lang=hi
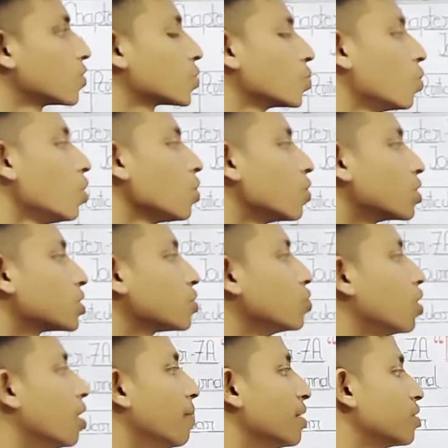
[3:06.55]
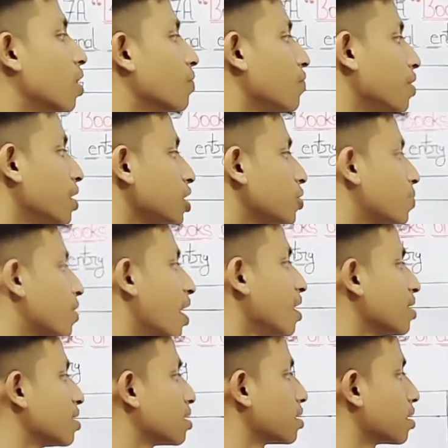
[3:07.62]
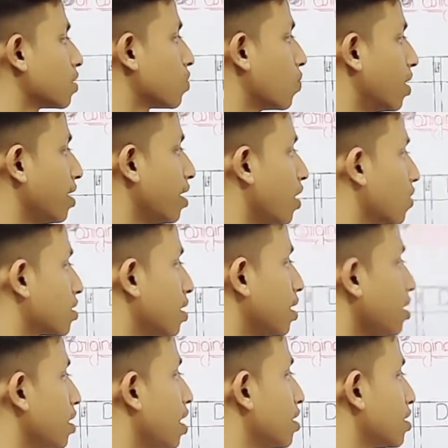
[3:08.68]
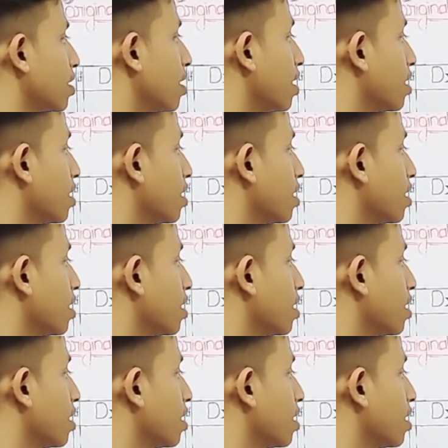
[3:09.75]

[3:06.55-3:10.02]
सोल गुड्स टू तो ऑफ लिस्ट प्राइस ट्वेंटी थाउजेंड लेस